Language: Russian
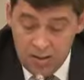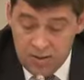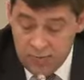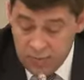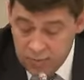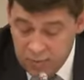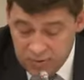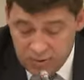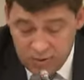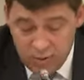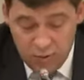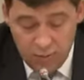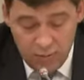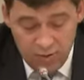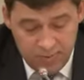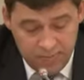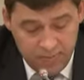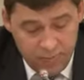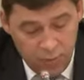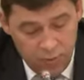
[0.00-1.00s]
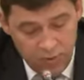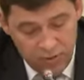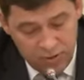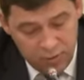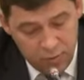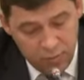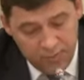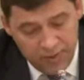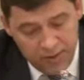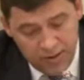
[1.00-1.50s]
Свердловская область
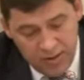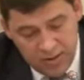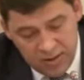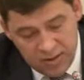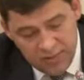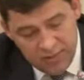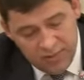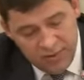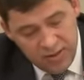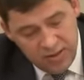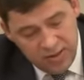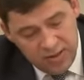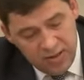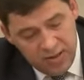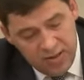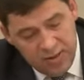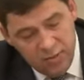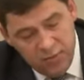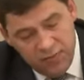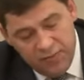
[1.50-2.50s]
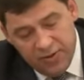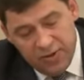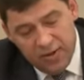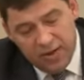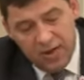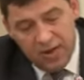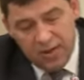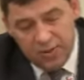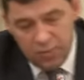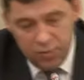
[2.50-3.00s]
полностью поддерживает инициативу
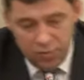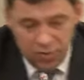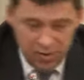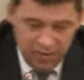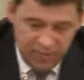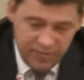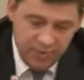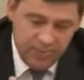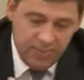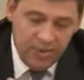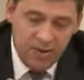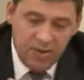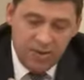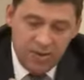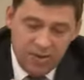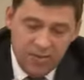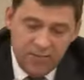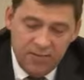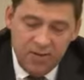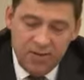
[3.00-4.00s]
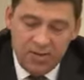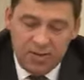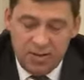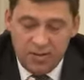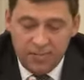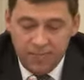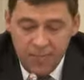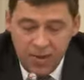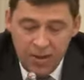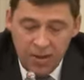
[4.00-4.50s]
федеральных органов исполнительной
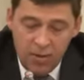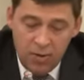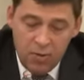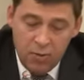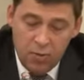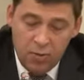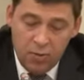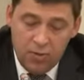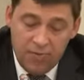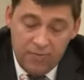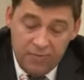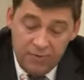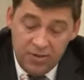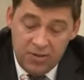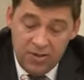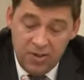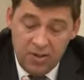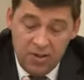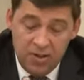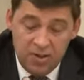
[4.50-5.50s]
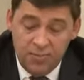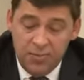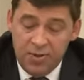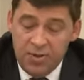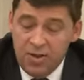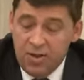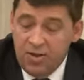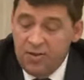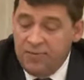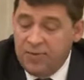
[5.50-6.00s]
власти о внесении
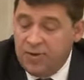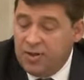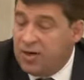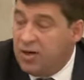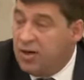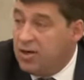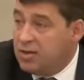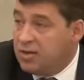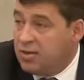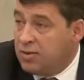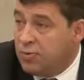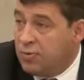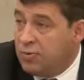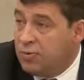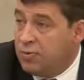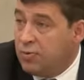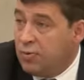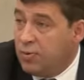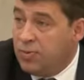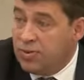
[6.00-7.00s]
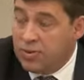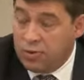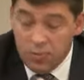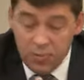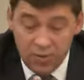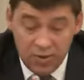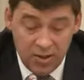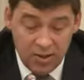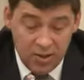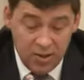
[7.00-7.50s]
изменений в федеральный закон об
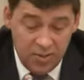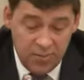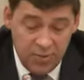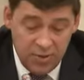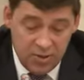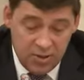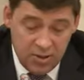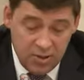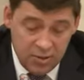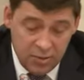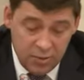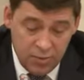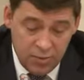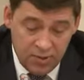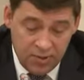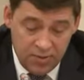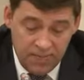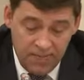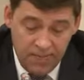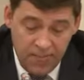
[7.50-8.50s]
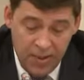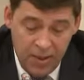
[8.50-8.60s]
особых экономических зонах.